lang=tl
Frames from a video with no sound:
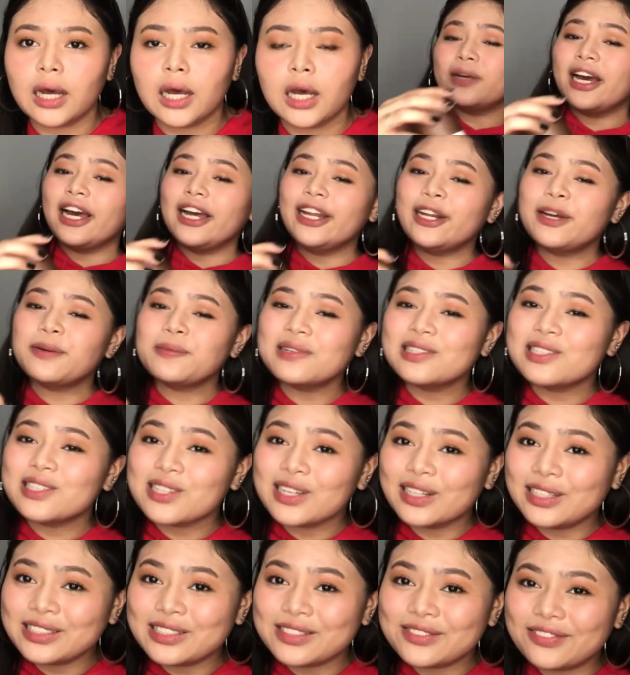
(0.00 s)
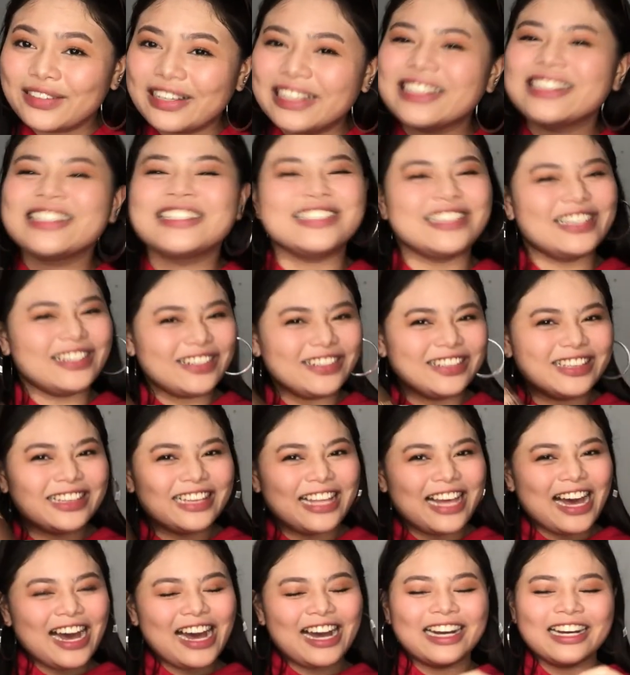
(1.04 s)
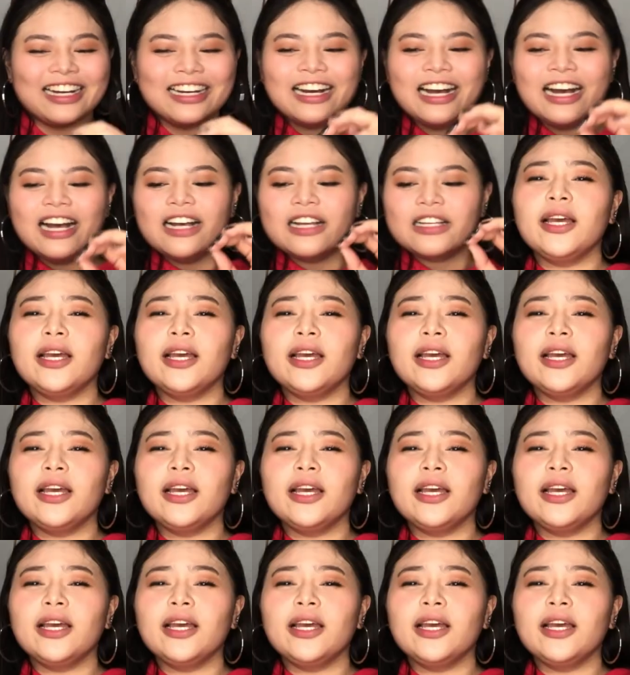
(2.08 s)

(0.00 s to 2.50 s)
Baka naman, sunspace. Charot lang.